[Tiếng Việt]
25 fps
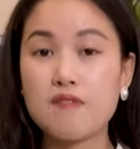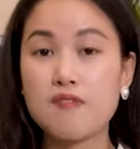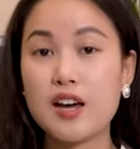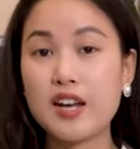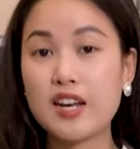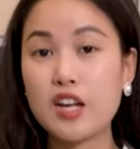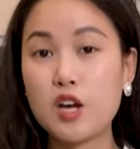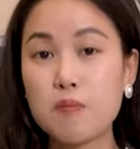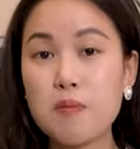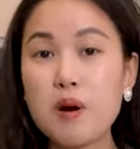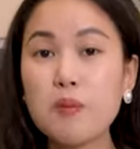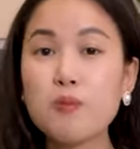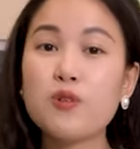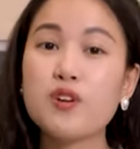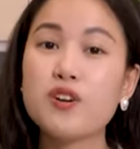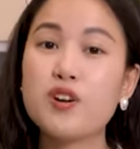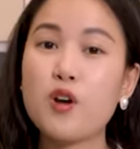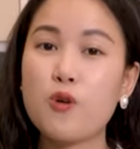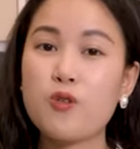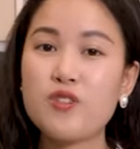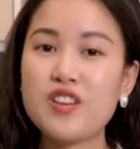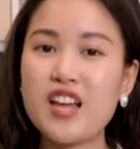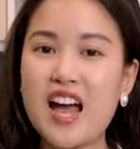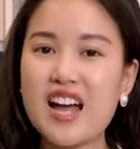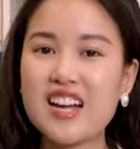Và nếu mà muốn
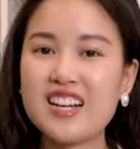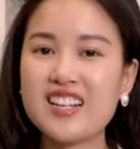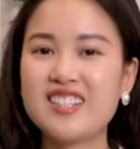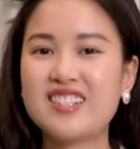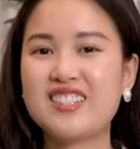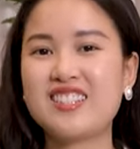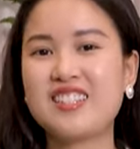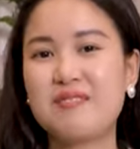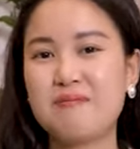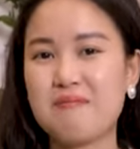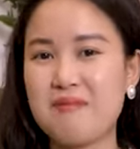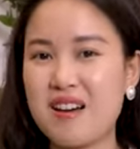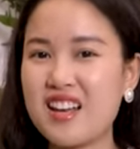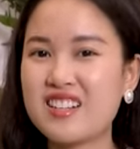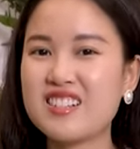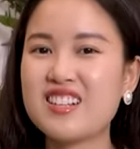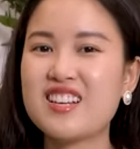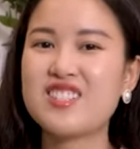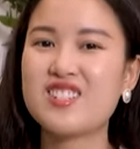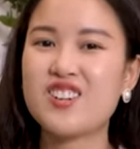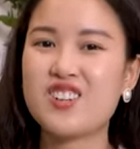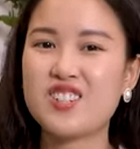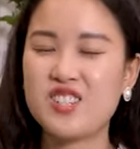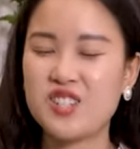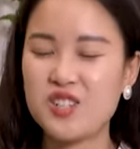nấu nhanh thì Mai sẽ
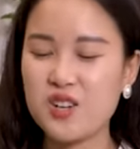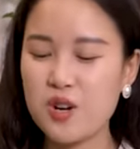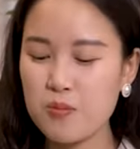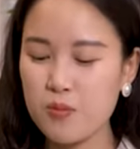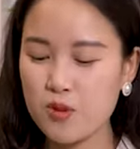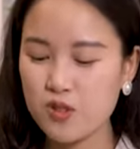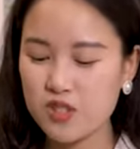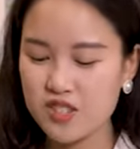chọn chế độ